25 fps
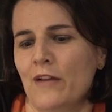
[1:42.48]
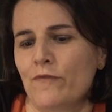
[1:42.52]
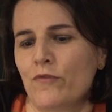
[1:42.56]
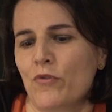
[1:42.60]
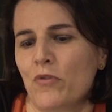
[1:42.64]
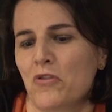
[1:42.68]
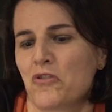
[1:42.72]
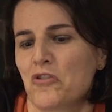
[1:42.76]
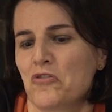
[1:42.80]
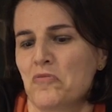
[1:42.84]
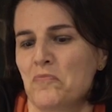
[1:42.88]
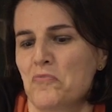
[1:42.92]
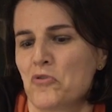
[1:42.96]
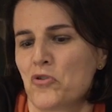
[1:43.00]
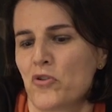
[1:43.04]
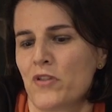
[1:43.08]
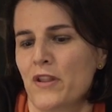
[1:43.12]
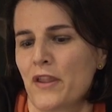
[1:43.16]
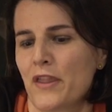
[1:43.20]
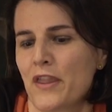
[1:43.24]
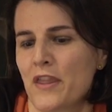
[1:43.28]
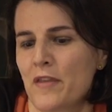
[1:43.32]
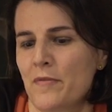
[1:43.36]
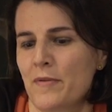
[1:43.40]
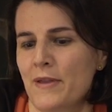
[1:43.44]
la función un poco
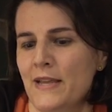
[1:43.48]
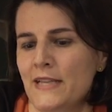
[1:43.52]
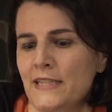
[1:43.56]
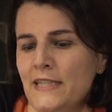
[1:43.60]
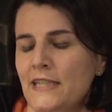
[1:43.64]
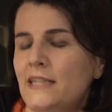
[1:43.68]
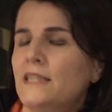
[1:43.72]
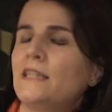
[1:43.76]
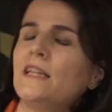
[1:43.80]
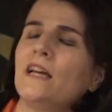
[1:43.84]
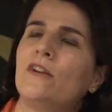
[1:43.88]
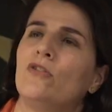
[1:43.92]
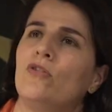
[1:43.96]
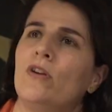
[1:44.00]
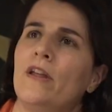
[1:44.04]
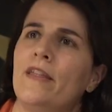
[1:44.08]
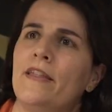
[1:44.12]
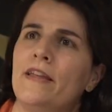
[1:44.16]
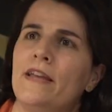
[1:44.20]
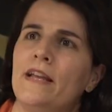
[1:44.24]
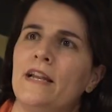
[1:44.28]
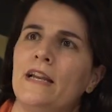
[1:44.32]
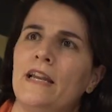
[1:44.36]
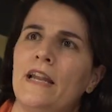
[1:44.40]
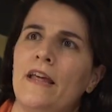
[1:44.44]
del CCCB es esta, ¿no? la,
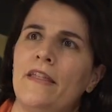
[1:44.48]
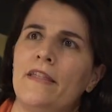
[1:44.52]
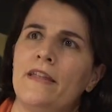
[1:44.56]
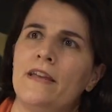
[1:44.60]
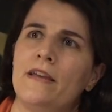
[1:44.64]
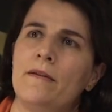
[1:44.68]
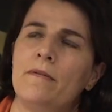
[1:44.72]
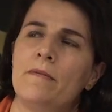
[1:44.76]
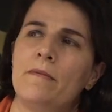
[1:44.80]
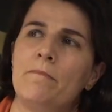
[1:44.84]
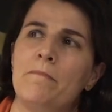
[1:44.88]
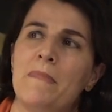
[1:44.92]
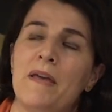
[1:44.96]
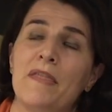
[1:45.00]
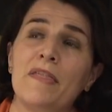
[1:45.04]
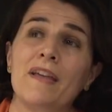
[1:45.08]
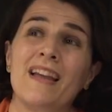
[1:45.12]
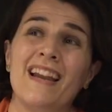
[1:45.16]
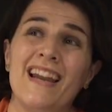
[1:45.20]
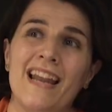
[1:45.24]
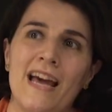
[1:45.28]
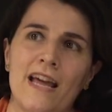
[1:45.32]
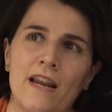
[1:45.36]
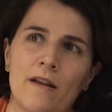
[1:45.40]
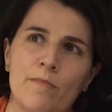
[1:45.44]
de,
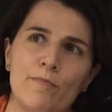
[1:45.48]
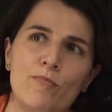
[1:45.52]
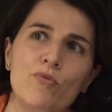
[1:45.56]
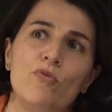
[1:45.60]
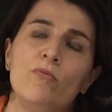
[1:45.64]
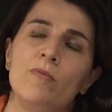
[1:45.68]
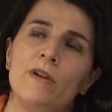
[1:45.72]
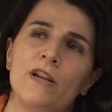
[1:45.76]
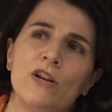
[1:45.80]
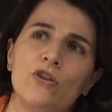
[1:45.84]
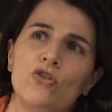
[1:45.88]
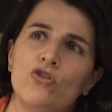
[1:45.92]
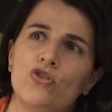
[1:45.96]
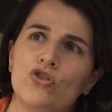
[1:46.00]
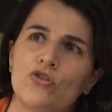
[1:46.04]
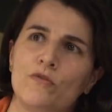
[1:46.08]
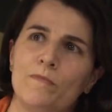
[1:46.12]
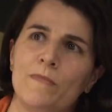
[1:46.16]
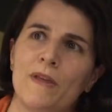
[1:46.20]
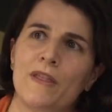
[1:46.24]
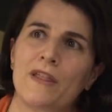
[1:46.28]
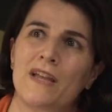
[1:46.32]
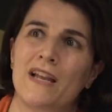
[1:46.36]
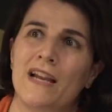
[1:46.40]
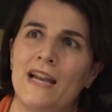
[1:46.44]
mezclar públicos,
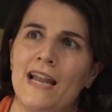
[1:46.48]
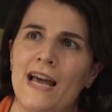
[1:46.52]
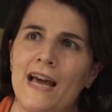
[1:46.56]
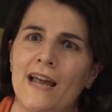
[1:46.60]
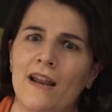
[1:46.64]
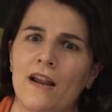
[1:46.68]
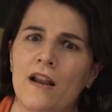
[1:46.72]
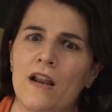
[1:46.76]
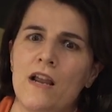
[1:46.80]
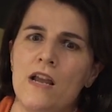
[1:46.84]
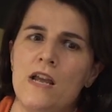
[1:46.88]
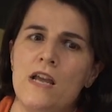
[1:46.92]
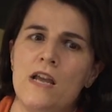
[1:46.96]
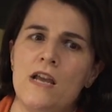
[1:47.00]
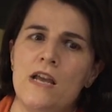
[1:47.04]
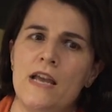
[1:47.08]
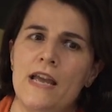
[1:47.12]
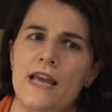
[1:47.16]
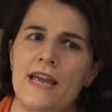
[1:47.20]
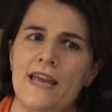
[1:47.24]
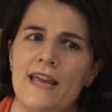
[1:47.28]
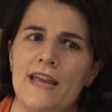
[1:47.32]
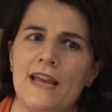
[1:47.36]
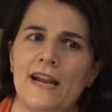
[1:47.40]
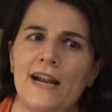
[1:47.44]
mezclar
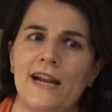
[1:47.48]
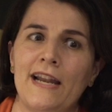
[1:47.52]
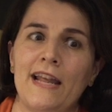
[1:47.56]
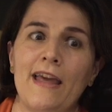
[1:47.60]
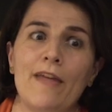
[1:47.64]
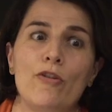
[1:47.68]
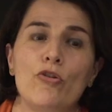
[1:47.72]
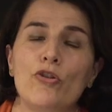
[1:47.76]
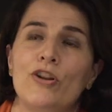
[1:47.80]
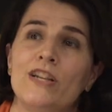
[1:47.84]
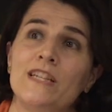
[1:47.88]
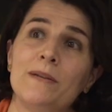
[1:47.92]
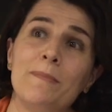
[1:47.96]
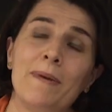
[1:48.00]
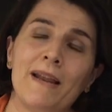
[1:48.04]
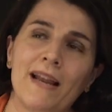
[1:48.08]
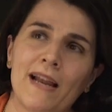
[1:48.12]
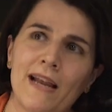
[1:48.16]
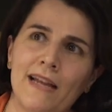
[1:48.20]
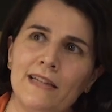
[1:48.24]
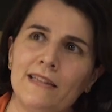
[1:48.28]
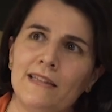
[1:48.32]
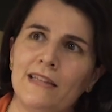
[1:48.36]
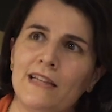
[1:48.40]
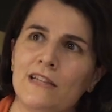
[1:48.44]
eh, creadores
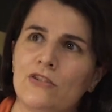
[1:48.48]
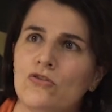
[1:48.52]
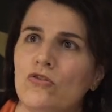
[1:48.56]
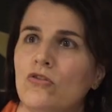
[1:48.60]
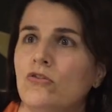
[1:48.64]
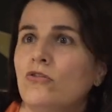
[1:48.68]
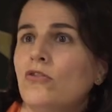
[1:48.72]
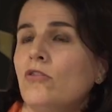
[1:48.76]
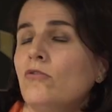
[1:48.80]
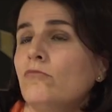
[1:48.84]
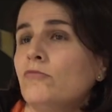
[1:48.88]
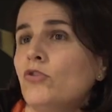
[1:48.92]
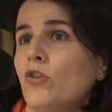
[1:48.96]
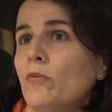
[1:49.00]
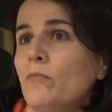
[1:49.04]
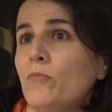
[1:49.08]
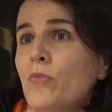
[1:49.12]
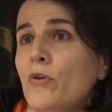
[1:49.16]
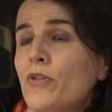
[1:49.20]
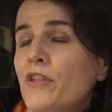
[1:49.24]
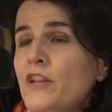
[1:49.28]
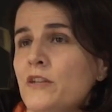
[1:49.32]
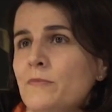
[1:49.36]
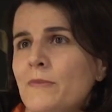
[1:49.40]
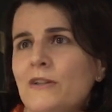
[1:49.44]
emergentes con
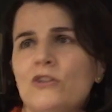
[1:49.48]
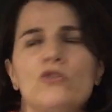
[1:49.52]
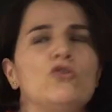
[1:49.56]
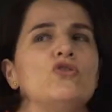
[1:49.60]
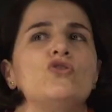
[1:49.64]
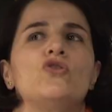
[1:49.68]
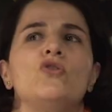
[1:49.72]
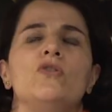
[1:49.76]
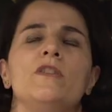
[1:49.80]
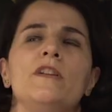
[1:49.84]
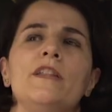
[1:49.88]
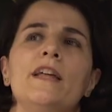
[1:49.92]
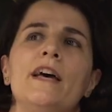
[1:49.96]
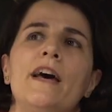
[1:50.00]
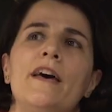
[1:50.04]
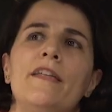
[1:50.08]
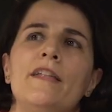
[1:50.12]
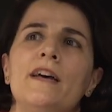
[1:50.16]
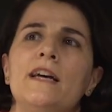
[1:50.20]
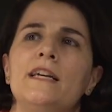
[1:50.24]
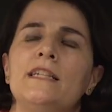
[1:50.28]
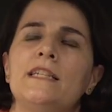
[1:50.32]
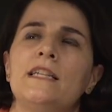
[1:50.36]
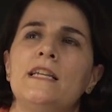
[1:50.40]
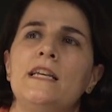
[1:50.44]
voces más
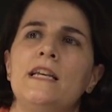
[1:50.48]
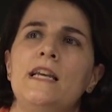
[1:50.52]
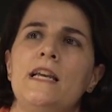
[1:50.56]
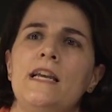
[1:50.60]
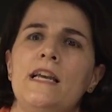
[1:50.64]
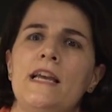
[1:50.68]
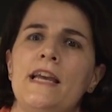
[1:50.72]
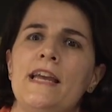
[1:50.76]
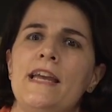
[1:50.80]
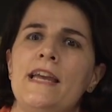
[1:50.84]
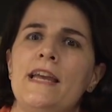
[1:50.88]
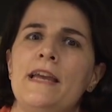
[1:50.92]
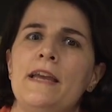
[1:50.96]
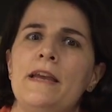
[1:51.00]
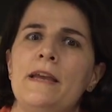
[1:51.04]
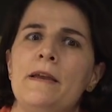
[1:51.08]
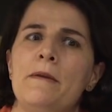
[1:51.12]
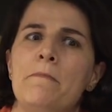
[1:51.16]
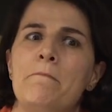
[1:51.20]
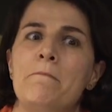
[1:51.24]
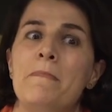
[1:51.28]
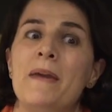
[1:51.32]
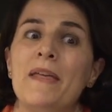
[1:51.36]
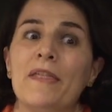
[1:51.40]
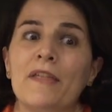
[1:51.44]
consolidadas,
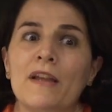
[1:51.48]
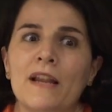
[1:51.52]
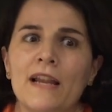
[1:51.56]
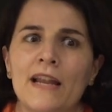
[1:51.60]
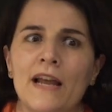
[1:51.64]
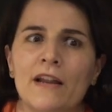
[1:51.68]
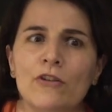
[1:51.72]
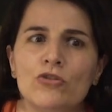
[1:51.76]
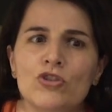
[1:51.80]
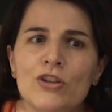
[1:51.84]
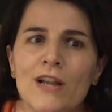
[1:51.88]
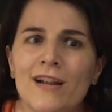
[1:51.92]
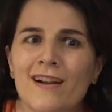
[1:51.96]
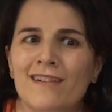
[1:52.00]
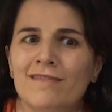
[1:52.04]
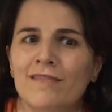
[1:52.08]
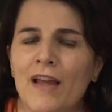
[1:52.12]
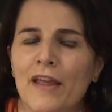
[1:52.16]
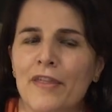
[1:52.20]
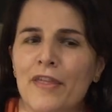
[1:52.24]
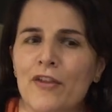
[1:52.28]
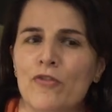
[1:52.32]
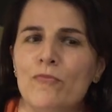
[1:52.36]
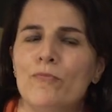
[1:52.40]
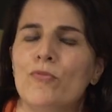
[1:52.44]
eh, mezclar, o sea,
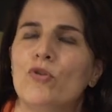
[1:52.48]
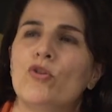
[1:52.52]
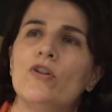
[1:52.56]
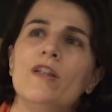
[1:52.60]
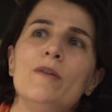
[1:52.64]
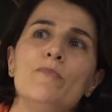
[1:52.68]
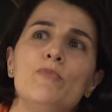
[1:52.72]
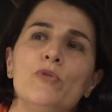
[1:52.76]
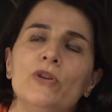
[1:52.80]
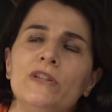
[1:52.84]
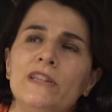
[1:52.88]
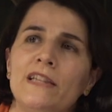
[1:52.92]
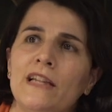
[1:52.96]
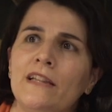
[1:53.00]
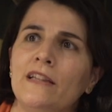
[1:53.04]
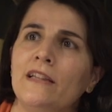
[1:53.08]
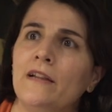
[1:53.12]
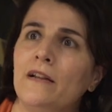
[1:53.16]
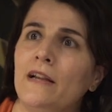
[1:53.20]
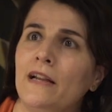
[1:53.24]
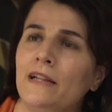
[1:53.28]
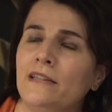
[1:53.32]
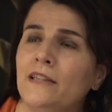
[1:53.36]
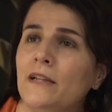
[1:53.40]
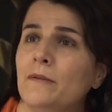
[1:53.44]
hacer un poco de puente
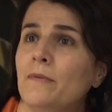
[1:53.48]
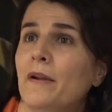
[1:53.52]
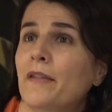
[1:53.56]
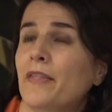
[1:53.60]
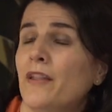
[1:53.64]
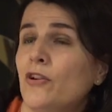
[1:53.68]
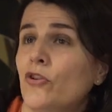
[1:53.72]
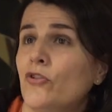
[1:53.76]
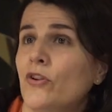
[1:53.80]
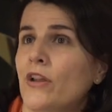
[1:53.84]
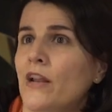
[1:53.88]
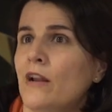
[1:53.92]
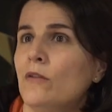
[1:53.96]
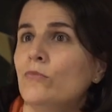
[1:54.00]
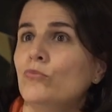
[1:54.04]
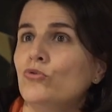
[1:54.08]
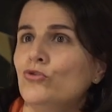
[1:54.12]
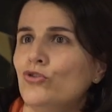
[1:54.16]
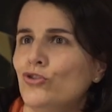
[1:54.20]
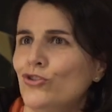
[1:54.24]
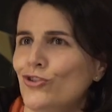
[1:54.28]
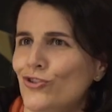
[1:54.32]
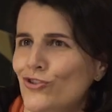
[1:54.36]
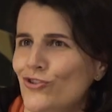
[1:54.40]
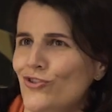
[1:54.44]
entre, Barcelona y el
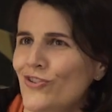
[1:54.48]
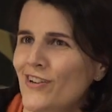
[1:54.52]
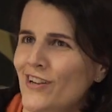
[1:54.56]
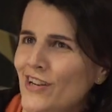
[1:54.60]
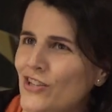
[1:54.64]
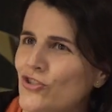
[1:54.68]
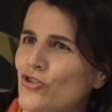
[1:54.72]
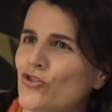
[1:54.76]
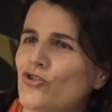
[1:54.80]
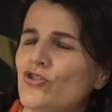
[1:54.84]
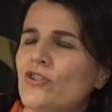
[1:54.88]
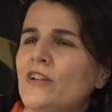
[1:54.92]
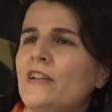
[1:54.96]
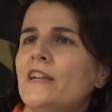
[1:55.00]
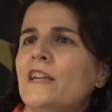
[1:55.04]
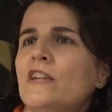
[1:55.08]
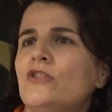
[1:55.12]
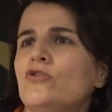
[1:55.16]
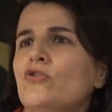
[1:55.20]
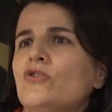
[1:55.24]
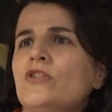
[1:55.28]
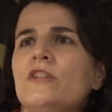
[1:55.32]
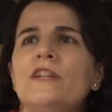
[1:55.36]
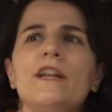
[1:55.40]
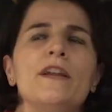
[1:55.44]
mundo, ¿no? en, las dos, en
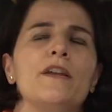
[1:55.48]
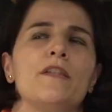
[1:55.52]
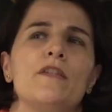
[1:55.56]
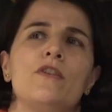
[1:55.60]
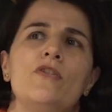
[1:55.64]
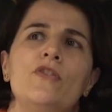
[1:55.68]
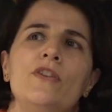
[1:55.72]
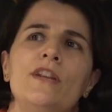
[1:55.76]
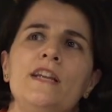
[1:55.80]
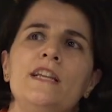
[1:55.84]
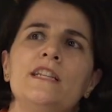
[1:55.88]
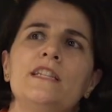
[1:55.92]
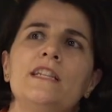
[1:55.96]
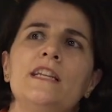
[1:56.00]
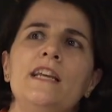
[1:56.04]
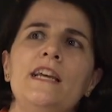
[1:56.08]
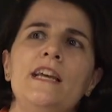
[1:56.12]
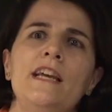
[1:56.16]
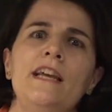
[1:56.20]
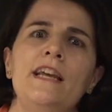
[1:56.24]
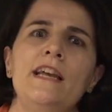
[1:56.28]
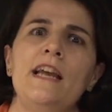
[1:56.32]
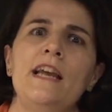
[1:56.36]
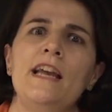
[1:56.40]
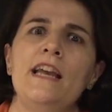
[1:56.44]
las dos direcciones,
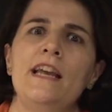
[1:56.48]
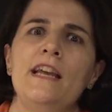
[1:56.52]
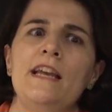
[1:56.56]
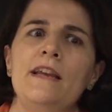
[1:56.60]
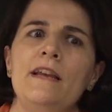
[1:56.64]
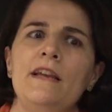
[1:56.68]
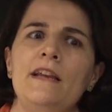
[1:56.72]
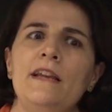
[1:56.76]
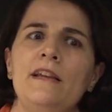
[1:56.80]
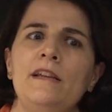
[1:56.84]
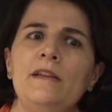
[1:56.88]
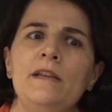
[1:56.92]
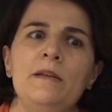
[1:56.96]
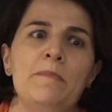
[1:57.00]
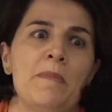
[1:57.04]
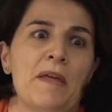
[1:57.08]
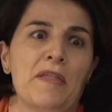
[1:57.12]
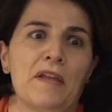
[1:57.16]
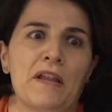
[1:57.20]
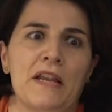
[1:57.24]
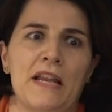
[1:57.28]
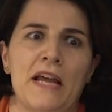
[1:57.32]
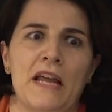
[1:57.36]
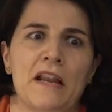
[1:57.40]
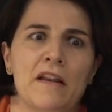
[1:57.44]
eh, y
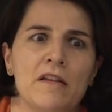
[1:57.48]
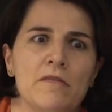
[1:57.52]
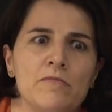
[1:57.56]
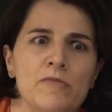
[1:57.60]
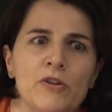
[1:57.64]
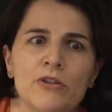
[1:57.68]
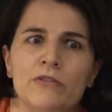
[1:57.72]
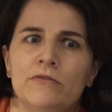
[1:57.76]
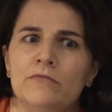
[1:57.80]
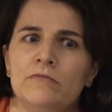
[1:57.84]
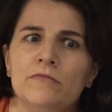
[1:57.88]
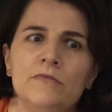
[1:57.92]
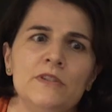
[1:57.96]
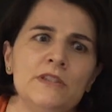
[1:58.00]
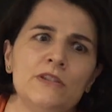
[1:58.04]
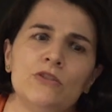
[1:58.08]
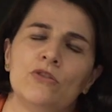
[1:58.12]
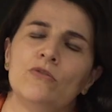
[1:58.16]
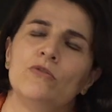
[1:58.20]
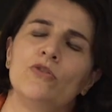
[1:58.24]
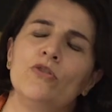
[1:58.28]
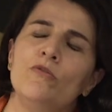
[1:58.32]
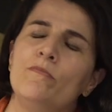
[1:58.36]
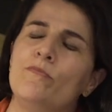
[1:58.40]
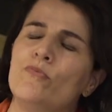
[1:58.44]
mezclar bueno,
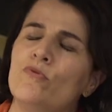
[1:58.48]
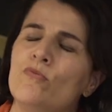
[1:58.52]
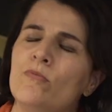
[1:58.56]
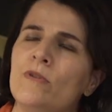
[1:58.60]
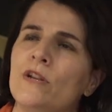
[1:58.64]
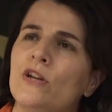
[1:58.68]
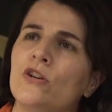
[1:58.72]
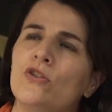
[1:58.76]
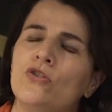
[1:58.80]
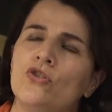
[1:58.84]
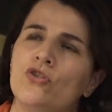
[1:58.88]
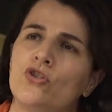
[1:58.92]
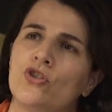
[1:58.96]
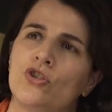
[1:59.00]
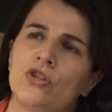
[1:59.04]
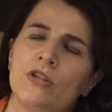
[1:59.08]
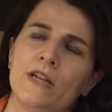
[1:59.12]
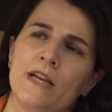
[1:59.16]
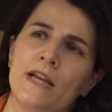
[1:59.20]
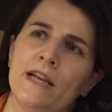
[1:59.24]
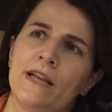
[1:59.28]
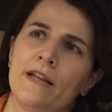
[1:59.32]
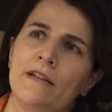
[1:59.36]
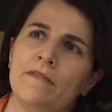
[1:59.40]
esto, ¿no? públicos,